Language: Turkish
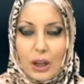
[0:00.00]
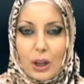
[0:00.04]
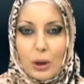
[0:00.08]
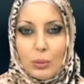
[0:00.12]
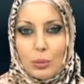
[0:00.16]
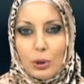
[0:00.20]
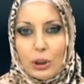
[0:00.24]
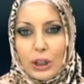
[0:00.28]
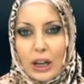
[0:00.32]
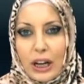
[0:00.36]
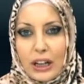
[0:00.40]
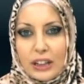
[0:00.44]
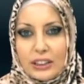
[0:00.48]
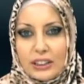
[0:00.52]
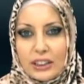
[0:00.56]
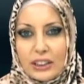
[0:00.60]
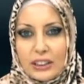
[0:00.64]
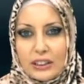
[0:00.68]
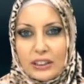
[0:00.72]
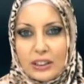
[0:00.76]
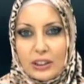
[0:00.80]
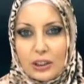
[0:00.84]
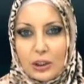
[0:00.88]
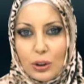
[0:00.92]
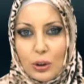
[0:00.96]
Bu
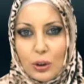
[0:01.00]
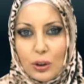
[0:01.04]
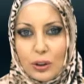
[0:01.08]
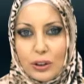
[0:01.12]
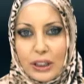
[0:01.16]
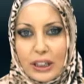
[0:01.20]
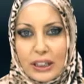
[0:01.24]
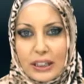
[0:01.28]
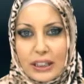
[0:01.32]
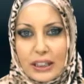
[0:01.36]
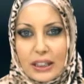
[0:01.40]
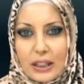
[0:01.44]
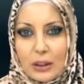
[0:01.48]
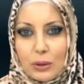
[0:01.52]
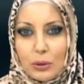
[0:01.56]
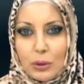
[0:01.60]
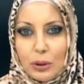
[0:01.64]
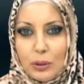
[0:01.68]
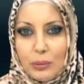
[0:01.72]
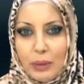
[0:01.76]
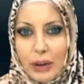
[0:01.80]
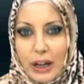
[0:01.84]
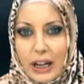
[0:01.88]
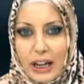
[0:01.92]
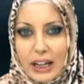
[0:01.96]
gerçek dışı örneklere
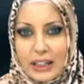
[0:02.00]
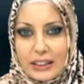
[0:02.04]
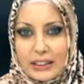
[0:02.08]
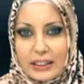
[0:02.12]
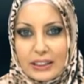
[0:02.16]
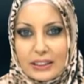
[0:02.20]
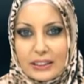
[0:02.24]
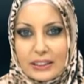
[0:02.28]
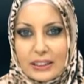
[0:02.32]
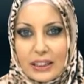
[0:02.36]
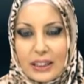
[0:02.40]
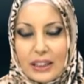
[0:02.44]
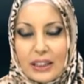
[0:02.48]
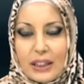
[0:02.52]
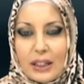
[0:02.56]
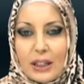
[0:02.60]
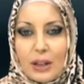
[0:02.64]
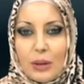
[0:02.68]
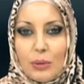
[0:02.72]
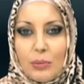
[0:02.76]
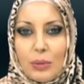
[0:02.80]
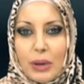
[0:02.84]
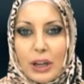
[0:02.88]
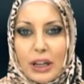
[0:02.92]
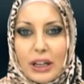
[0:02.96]
uymayanların da
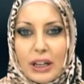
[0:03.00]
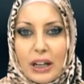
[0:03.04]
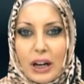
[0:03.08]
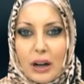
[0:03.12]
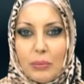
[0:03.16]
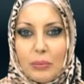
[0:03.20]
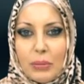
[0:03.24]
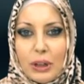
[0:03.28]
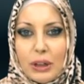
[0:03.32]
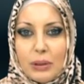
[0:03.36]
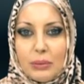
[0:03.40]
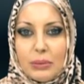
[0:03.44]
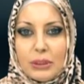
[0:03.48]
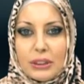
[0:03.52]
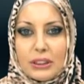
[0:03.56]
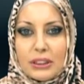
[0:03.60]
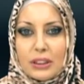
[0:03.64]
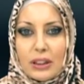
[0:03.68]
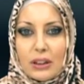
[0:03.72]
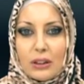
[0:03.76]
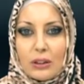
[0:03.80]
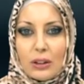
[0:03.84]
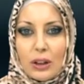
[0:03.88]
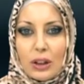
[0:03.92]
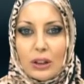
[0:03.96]
Peygamberimiz
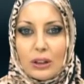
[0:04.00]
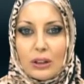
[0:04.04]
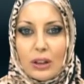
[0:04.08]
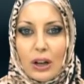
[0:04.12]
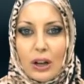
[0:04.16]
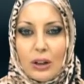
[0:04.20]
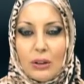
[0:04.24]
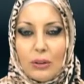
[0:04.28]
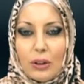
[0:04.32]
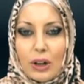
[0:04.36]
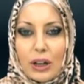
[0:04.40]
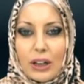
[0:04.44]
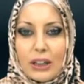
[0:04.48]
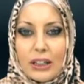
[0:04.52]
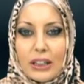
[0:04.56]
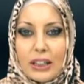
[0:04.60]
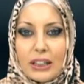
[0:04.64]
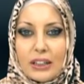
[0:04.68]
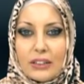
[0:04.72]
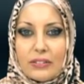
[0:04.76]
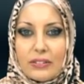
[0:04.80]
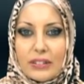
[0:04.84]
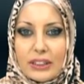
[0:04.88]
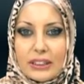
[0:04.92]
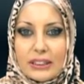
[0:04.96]
sallallahu
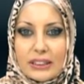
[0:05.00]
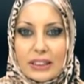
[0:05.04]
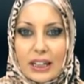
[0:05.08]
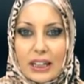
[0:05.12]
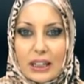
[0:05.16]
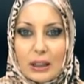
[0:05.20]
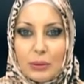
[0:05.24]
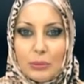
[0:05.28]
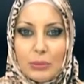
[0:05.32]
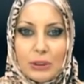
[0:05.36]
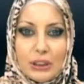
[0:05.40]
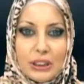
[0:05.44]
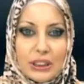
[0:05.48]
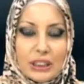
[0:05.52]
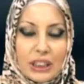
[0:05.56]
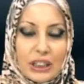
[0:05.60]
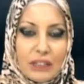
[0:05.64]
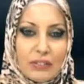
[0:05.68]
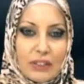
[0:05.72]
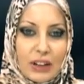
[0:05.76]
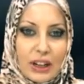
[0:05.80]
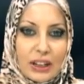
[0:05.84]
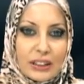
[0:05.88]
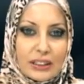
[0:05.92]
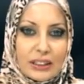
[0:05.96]
aleyhi ve sellemin
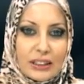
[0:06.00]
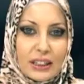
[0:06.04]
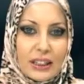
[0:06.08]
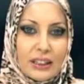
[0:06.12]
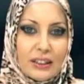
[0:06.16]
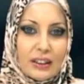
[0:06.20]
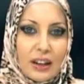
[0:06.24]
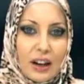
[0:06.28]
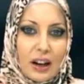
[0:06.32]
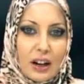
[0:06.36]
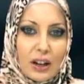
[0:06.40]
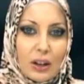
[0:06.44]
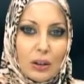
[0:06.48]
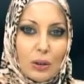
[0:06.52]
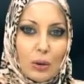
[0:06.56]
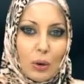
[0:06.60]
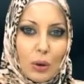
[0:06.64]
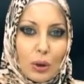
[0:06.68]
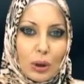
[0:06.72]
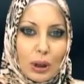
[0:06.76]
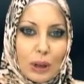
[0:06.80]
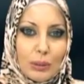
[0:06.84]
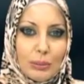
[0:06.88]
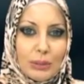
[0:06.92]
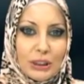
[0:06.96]
şefaatine nail
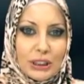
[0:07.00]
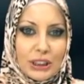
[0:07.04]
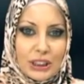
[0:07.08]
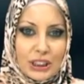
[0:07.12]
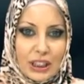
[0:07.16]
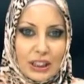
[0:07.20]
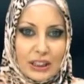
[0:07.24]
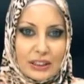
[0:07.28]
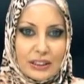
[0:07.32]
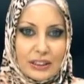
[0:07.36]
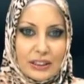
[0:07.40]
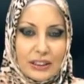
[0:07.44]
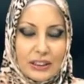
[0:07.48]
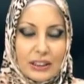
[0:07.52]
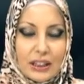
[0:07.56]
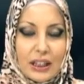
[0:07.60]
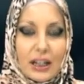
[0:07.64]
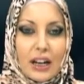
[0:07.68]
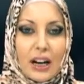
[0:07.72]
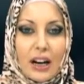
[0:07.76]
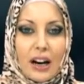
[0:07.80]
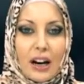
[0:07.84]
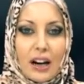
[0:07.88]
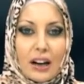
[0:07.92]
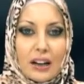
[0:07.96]
olamayacağını
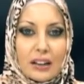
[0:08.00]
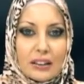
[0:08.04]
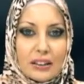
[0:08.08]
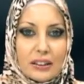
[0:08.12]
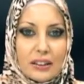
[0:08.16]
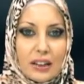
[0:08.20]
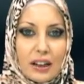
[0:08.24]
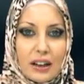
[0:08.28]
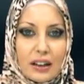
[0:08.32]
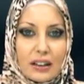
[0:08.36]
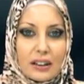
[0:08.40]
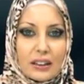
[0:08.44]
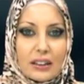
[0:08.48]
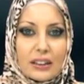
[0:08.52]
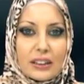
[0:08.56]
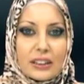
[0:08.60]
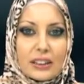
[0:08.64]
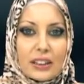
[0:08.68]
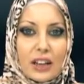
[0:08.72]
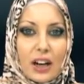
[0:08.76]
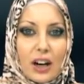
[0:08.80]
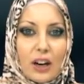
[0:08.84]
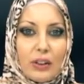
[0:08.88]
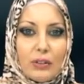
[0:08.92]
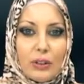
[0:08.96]
hatta
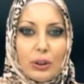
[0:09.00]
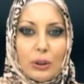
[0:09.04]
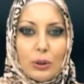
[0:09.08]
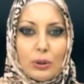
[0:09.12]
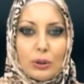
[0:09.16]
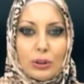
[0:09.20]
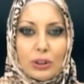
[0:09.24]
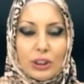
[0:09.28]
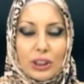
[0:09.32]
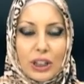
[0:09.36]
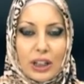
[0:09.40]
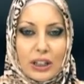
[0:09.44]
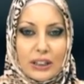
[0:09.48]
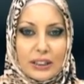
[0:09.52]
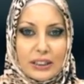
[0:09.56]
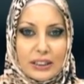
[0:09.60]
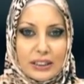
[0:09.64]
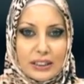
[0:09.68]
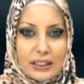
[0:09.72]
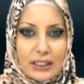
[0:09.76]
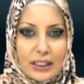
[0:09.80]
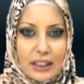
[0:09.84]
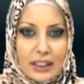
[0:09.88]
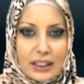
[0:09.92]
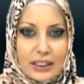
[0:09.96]
kafir olacağını iddia